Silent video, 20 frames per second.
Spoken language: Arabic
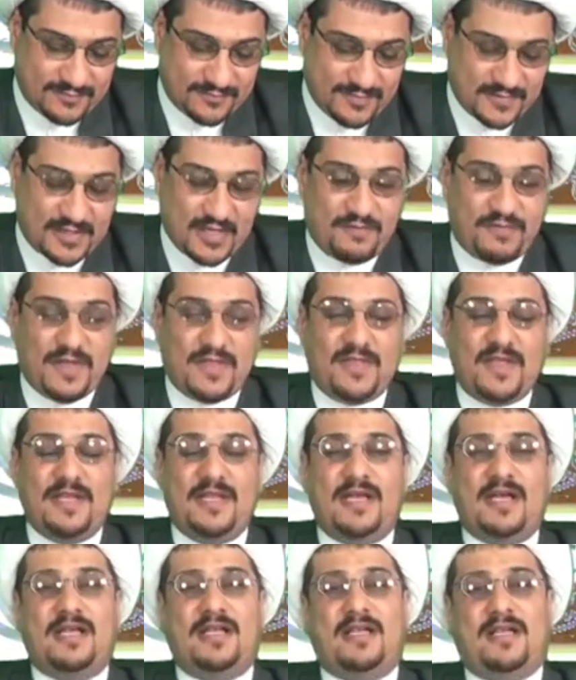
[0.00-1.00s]
تفضل
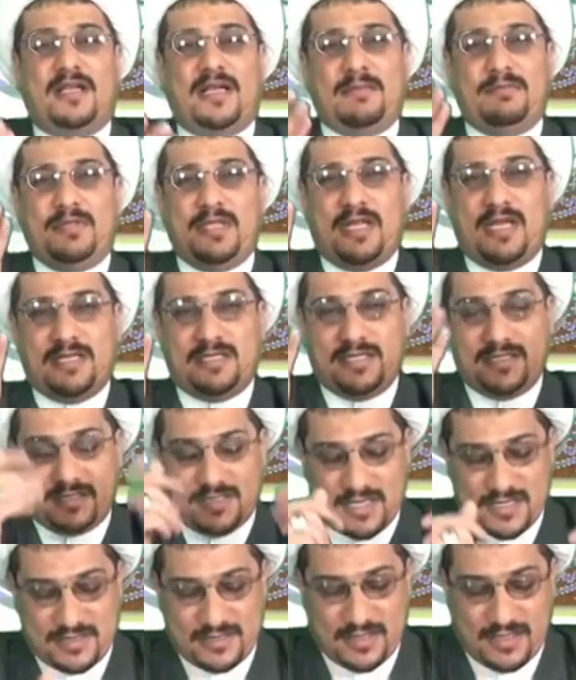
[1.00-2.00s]
يا عبد العزيز
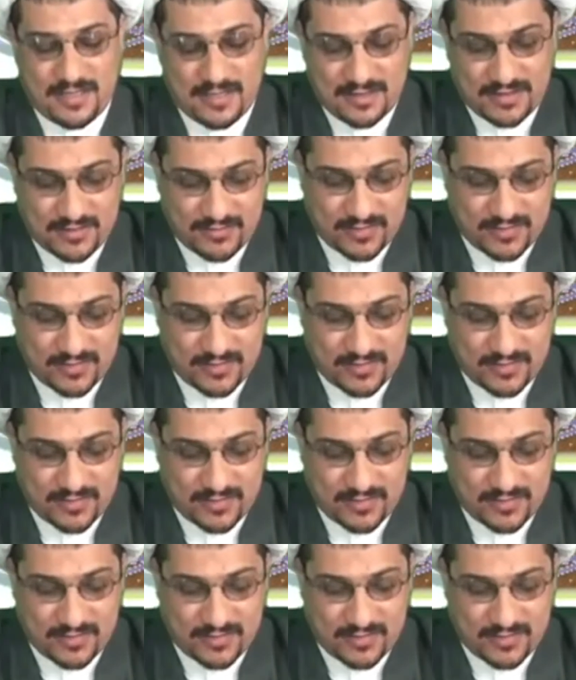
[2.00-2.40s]
انت على الهواء